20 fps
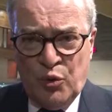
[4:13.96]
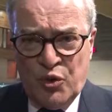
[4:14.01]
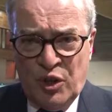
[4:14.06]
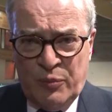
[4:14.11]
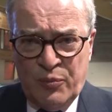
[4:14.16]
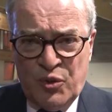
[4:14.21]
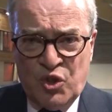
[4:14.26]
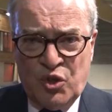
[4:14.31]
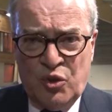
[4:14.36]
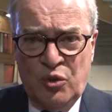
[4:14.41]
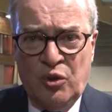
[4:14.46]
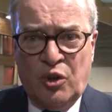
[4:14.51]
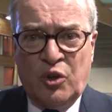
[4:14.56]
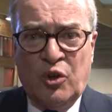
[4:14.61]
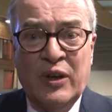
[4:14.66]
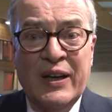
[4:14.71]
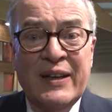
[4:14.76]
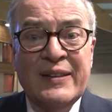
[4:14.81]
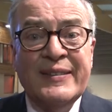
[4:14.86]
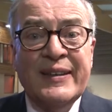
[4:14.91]
sommes sûrs que
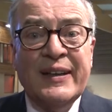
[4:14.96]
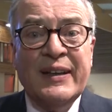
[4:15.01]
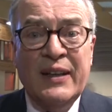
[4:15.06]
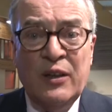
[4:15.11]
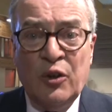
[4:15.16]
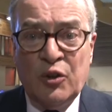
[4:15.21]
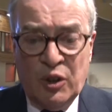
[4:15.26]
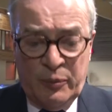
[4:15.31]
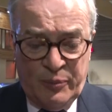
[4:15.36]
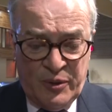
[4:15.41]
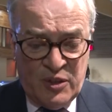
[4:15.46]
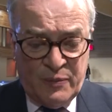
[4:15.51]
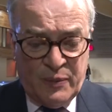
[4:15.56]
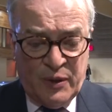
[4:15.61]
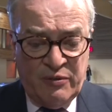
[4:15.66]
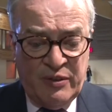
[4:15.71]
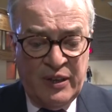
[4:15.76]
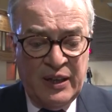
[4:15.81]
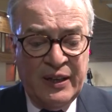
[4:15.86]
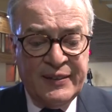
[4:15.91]
l'intérêt de l'entreprise
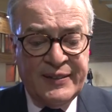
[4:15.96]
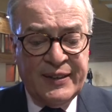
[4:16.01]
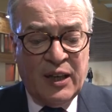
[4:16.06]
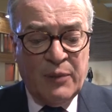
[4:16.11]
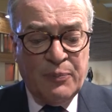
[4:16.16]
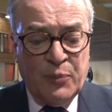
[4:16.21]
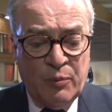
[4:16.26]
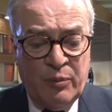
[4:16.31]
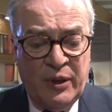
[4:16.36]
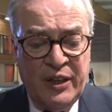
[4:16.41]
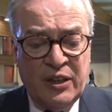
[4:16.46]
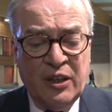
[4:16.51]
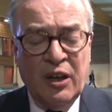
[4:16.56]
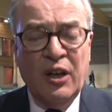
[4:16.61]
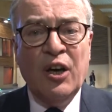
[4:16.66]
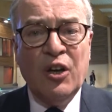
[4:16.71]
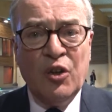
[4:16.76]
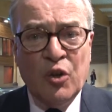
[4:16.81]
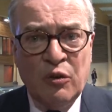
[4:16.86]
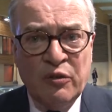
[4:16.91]
privée et l'intérêt public
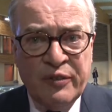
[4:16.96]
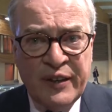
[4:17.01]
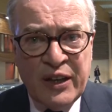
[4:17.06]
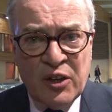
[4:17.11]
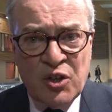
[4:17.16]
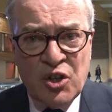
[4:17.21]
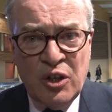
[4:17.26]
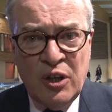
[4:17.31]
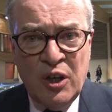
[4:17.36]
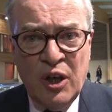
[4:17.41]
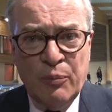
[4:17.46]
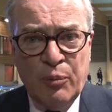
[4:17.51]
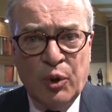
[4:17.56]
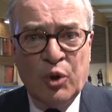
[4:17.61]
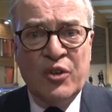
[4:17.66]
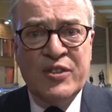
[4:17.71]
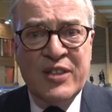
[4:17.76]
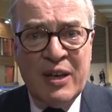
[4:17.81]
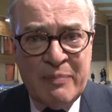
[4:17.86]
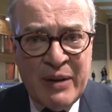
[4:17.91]
convergent pour
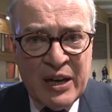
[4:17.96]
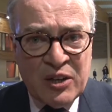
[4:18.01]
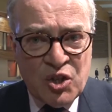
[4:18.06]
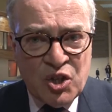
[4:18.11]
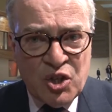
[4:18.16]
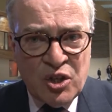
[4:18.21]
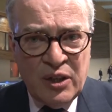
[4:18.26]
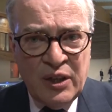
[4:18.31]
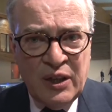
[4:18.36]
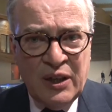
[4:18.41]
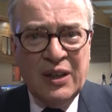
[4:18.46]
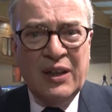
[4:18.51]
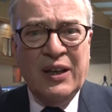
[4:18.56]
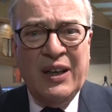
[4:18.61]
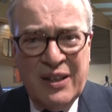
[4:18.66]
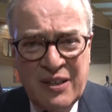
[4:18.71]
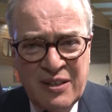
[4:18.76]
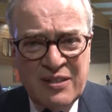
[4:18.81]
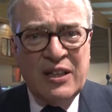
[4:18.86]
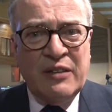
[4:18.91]
que ça marche.
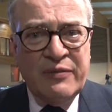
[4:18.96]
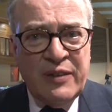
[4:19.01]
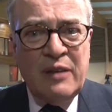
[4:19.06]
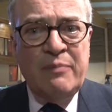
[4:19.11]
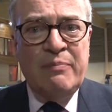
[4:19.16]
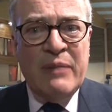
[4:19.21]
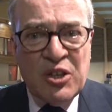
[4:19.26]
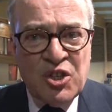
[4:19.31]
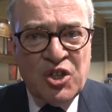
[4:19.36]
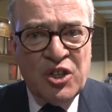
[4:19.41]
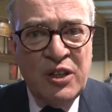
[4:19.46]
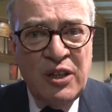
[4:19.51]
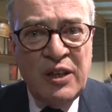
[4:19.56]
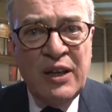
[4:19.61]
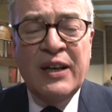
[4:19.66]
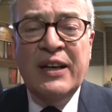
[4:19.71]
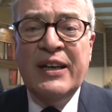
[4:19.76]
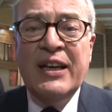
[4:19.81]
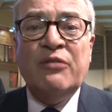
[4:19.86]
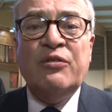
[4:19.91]
Et ça va marcher
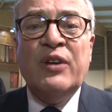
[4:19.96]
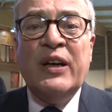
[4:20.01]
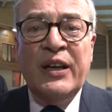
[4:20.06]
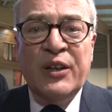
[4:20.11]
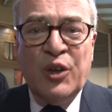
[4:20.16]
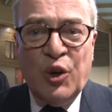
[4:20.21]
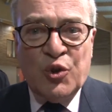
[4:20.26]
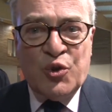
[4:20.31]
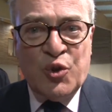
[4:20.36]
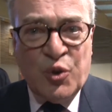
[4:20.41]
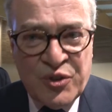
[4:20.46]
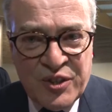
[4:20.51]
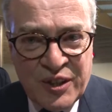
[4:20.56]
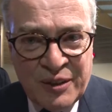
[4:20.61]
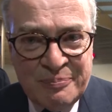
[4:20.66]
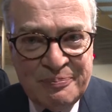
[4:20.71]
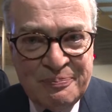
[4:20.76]
et avoir un grand succès.